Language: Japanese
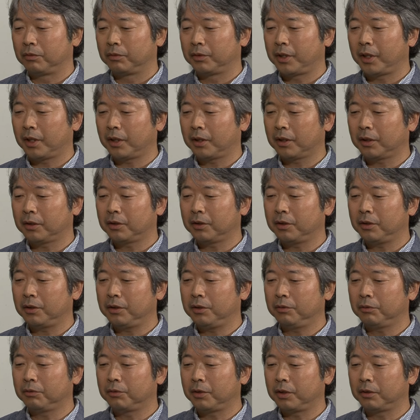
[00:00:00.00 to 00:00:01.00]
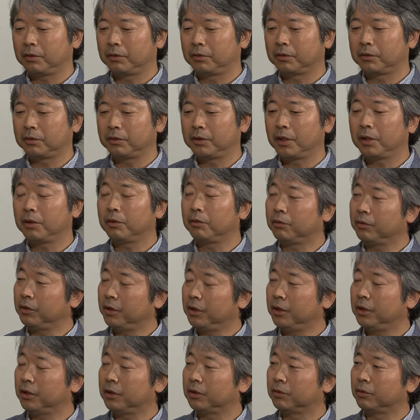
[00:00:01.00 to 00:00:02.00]
結果的に言うとX年後
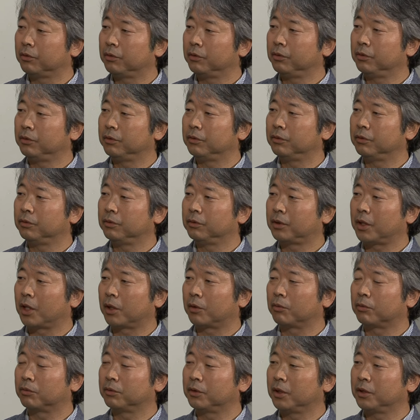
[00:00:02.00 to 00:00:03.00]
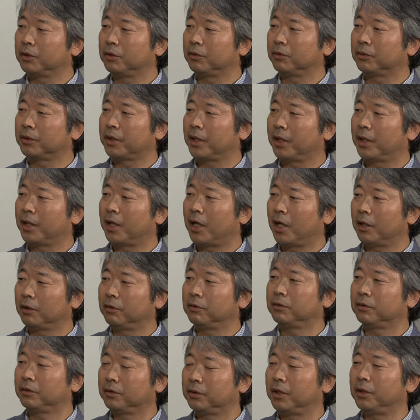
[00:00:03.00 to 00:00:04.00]
にそういう過酷な状態があ
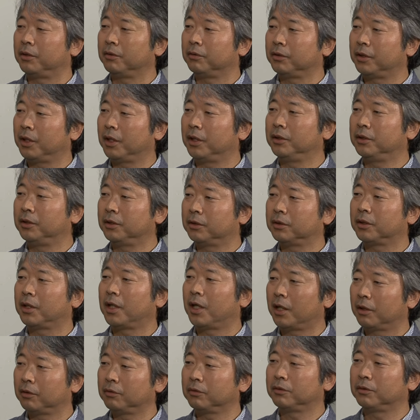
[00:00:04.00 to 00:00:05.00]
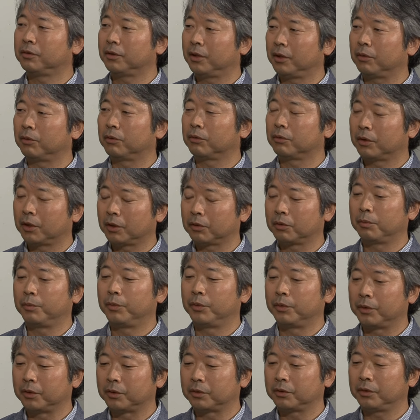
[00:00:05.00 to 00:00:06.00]
るっていう現実があるっていうことだと
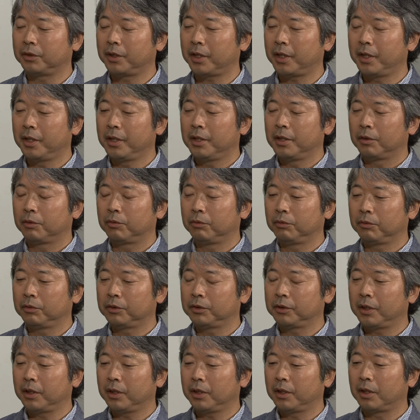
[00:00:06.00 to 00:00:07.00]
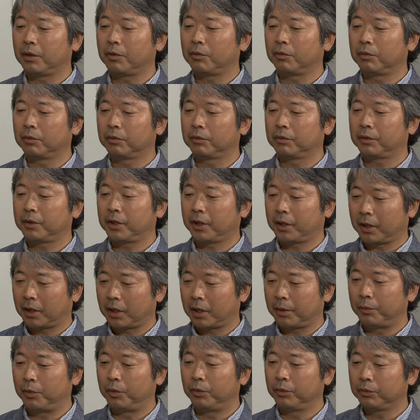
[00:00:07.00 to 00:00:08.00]
思うんです。でこの事件が起こってか
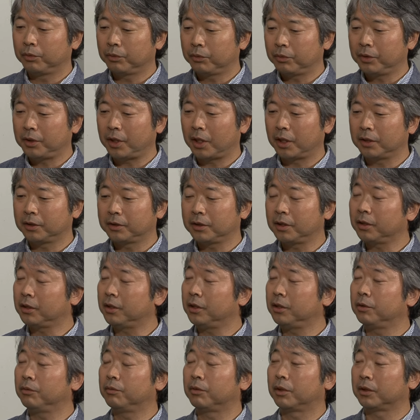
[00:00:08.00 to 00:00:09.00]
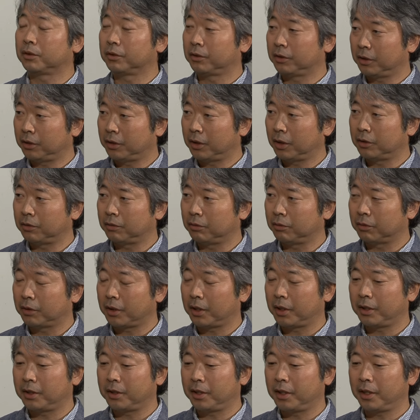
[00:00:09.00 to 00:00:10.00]
らもう本当に半世紀以上が過ぎた状
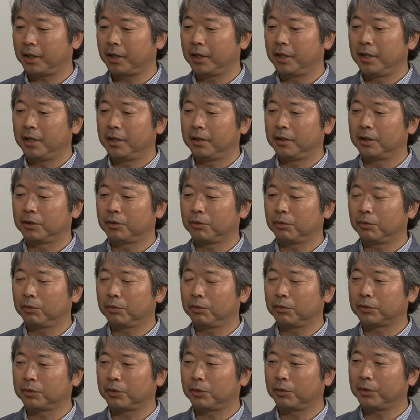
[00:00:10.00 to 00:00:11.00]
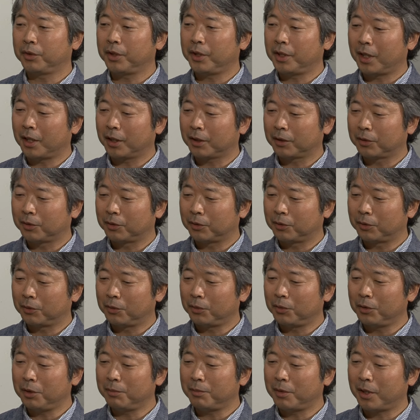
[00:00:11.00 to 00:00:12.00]
態で、そこでやっ
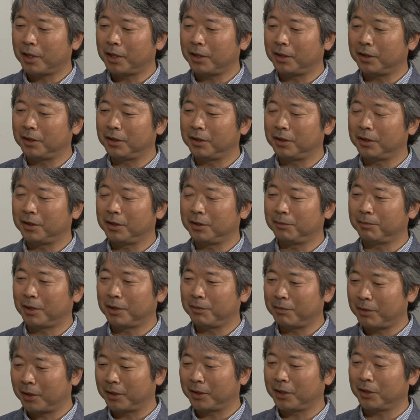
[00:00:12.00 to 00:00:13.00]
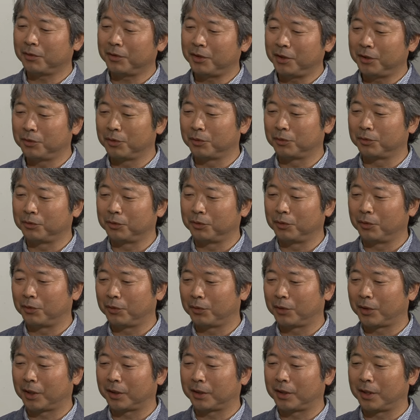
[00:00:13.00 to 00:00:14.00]
と今言われたように遺族
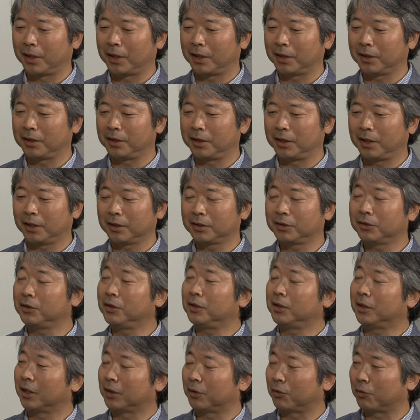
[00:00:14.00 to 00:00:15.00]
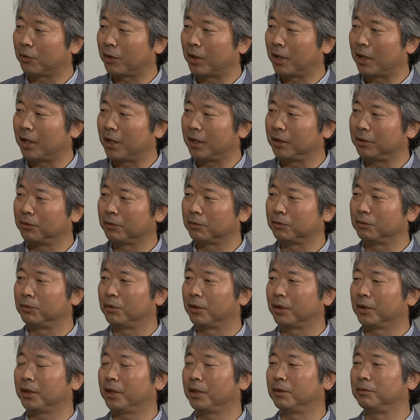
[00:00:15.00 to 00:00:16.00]
の方が気が付いたとか、遺族
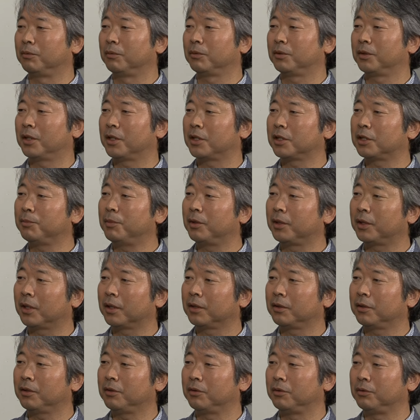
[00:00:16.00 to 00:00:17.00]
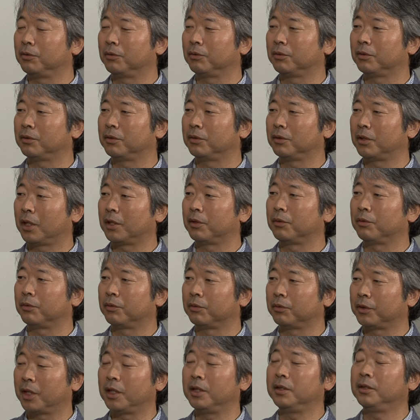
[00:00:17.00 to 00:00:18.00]
の方が動き始めたっていう
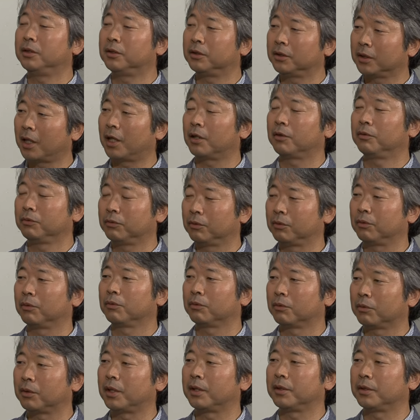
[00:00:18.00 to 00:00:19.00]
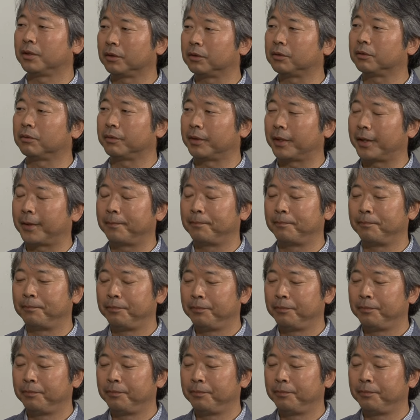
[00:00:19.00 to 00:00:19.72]
現実があるということなんですよね。